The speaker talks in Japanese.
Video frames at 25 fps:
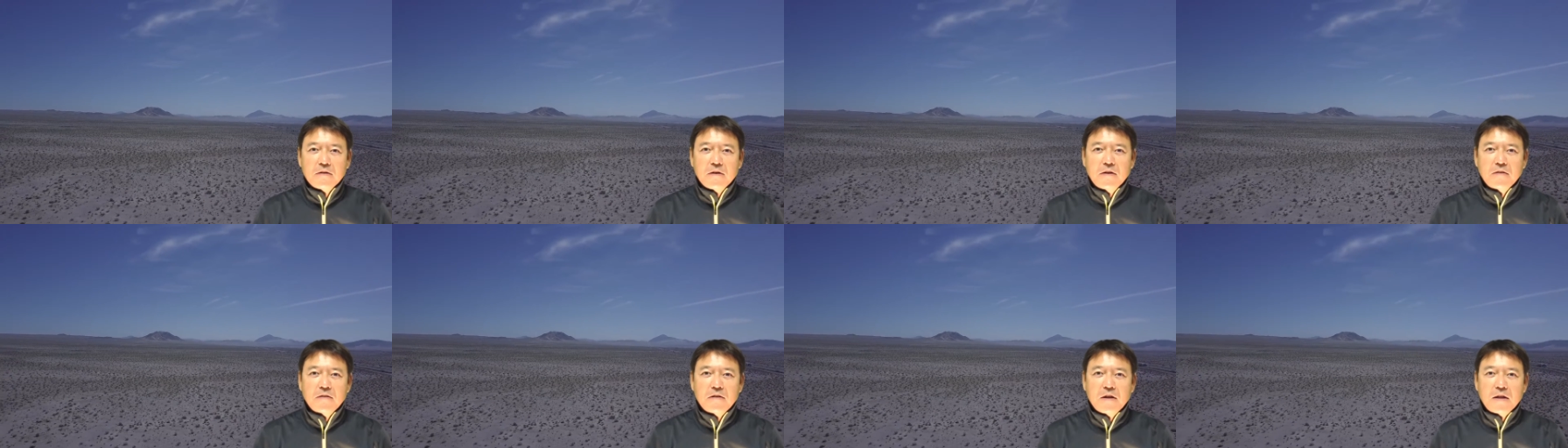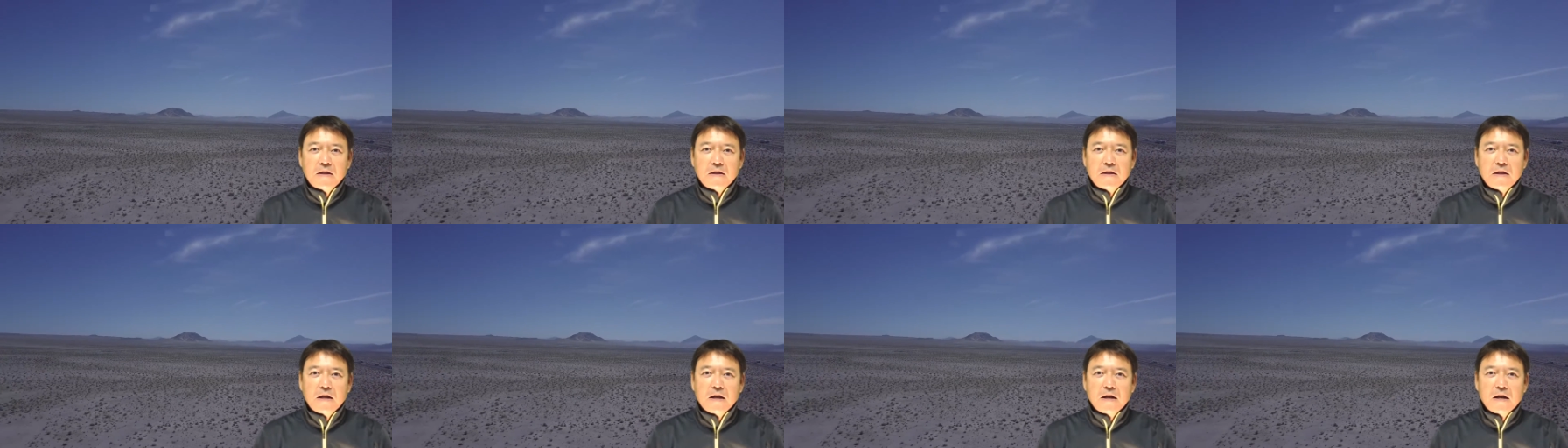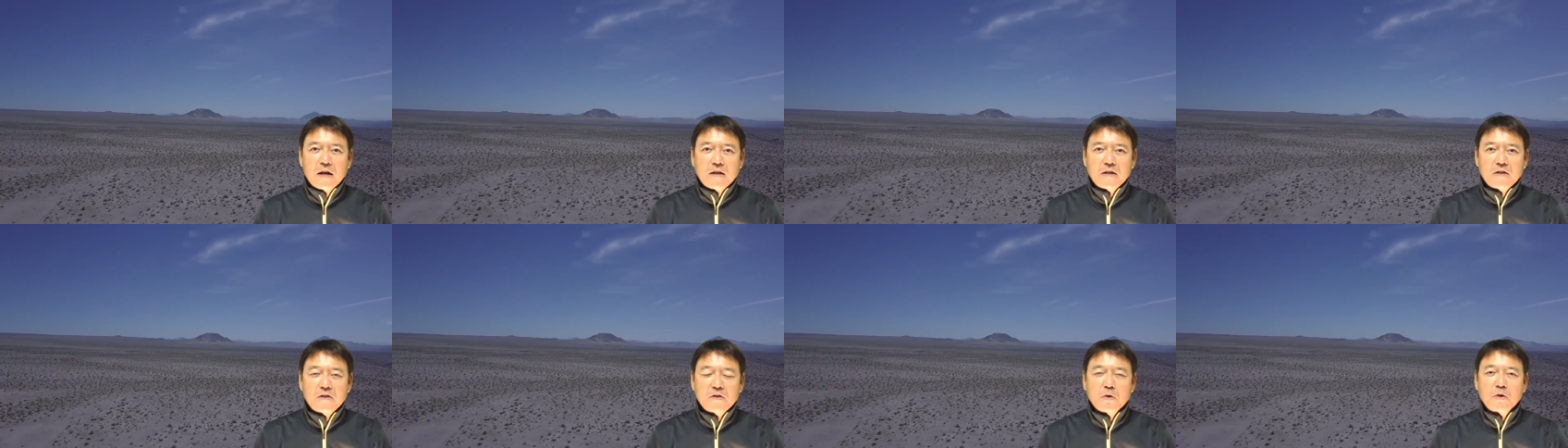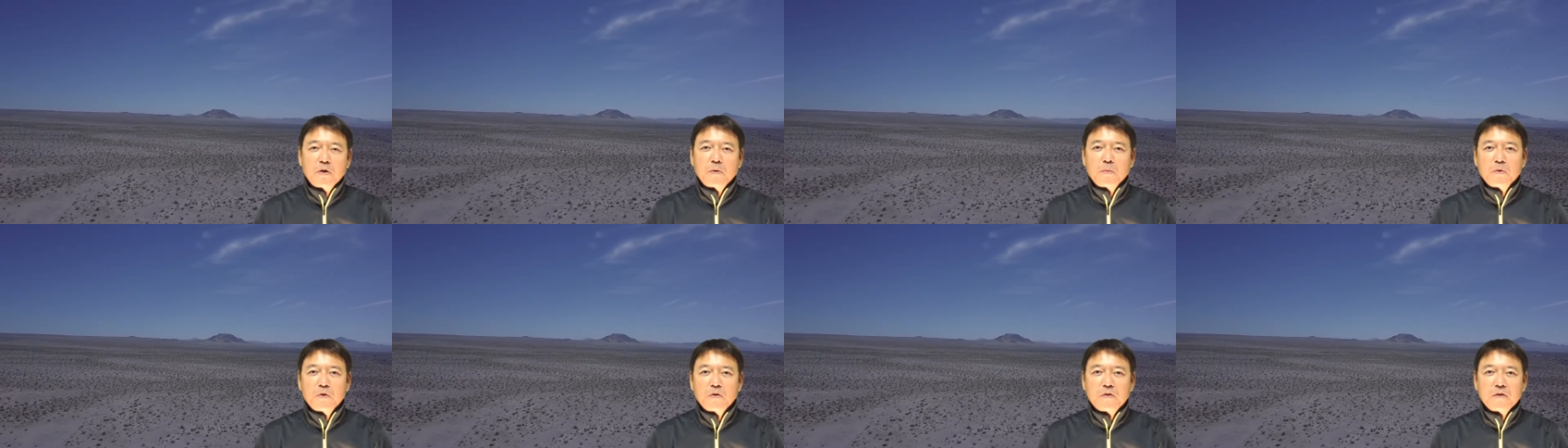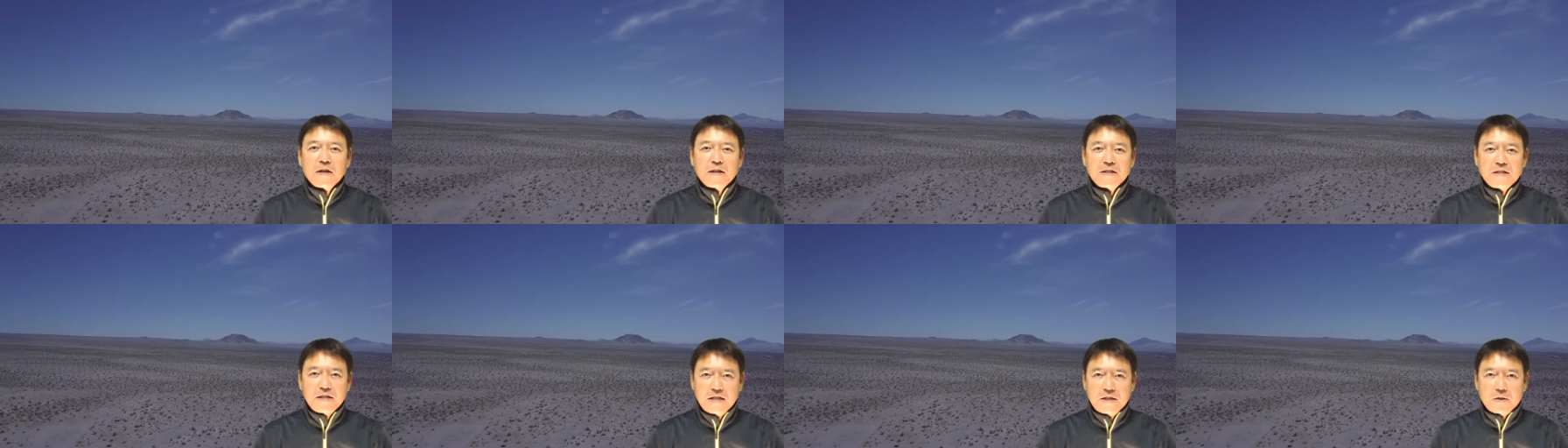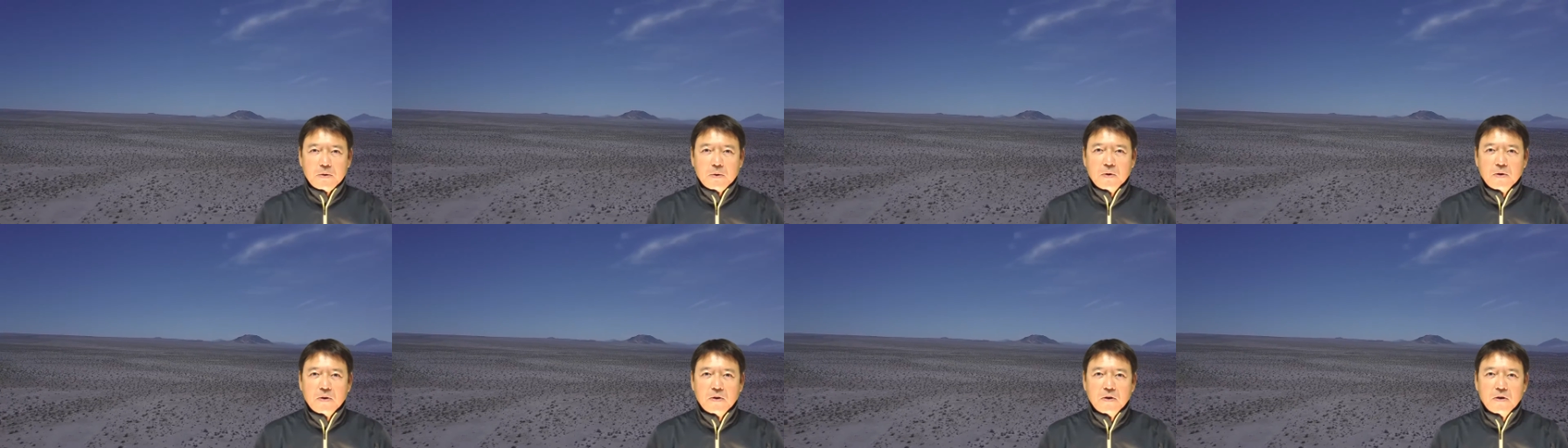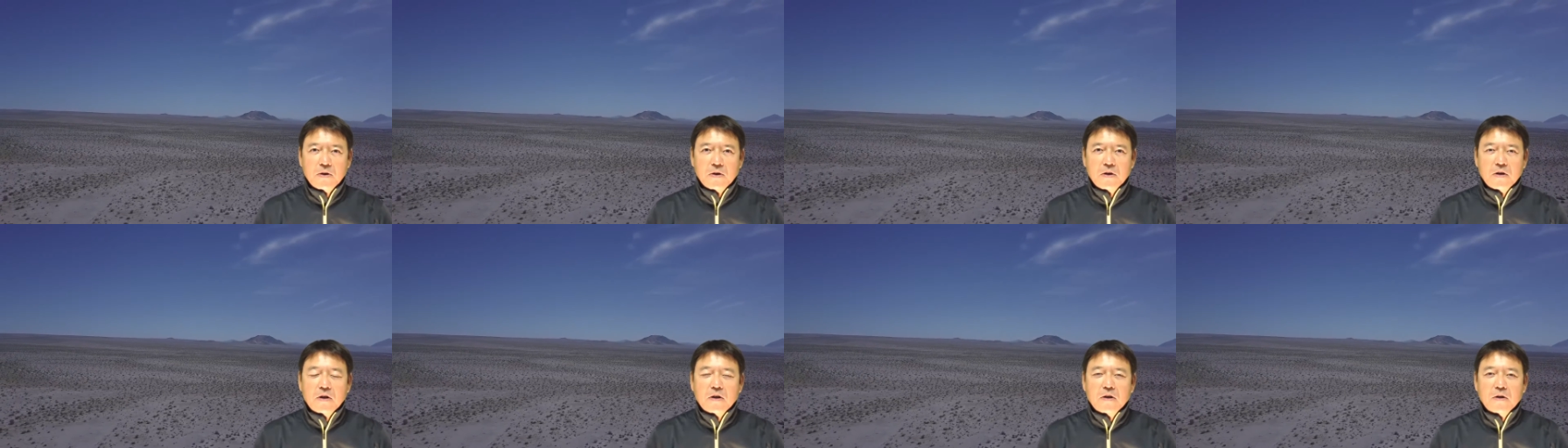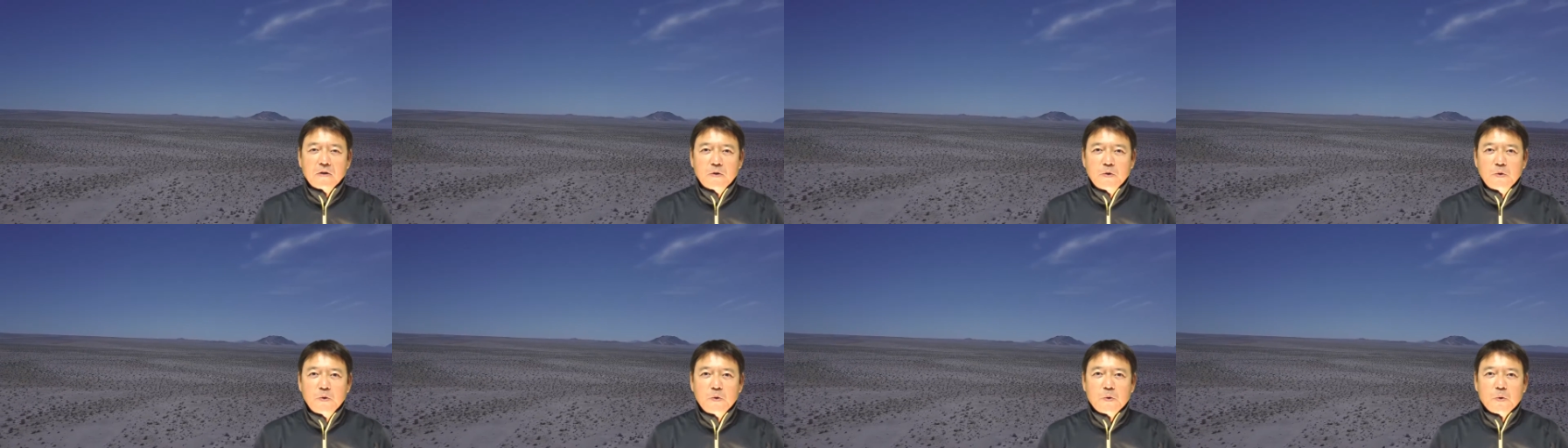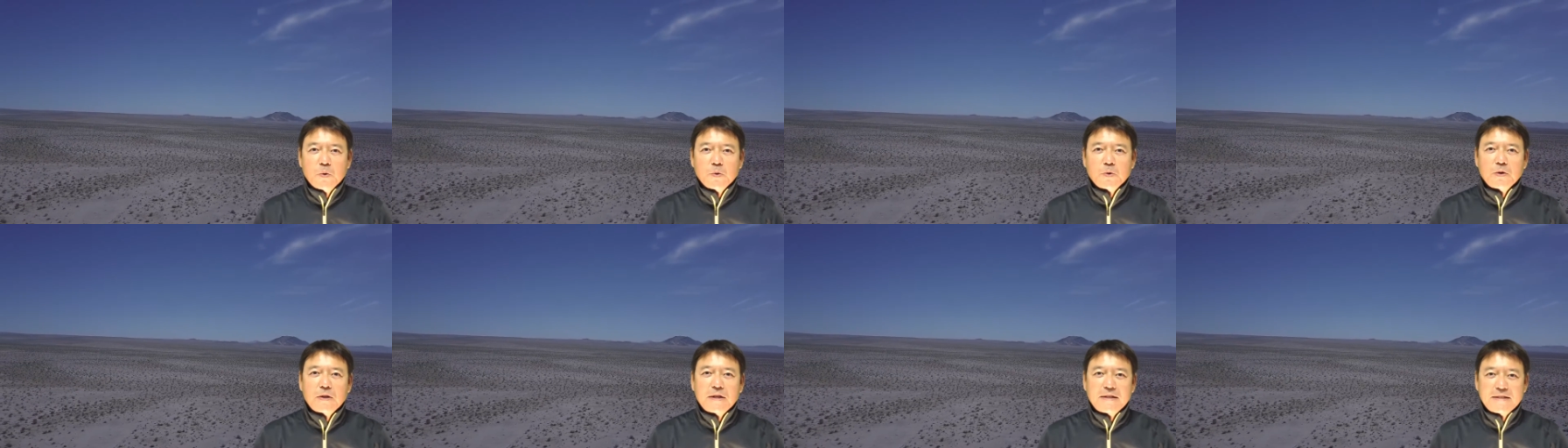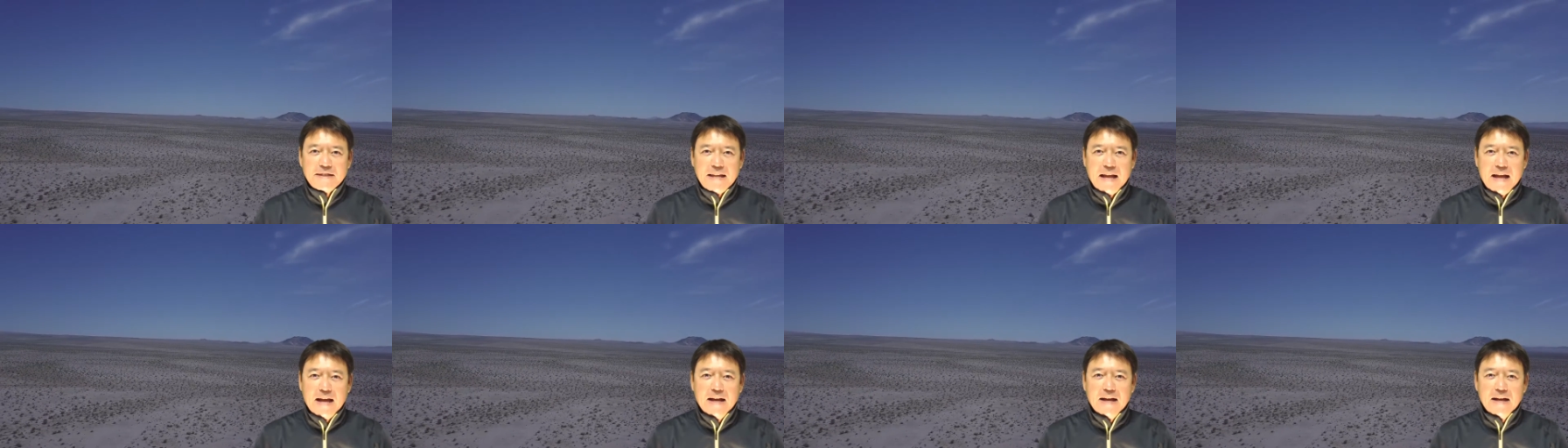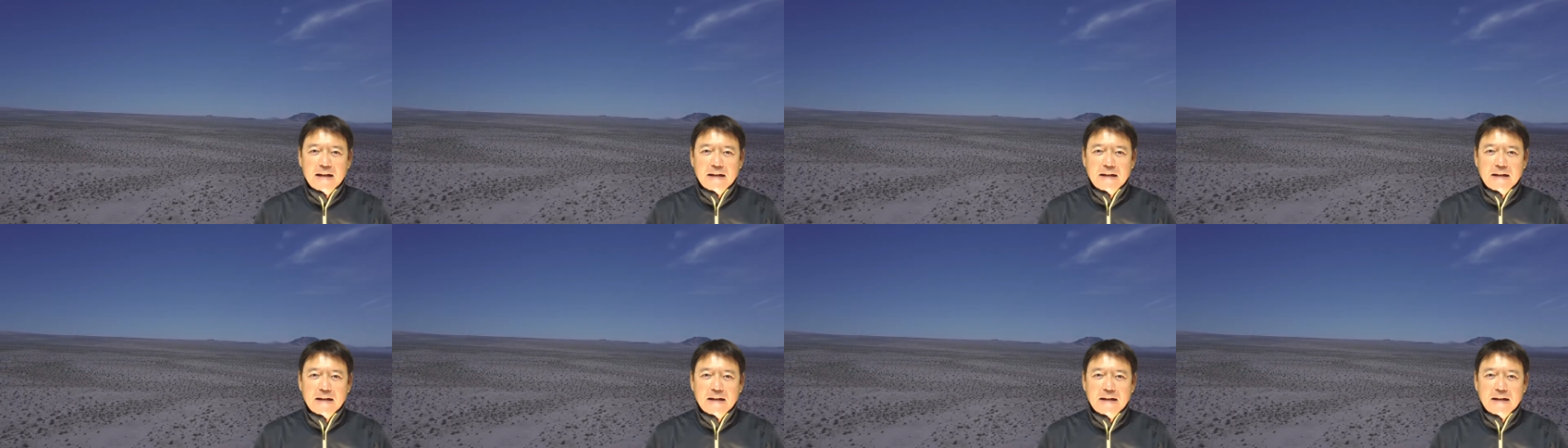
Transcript: 影設定が非常に難しいということでした。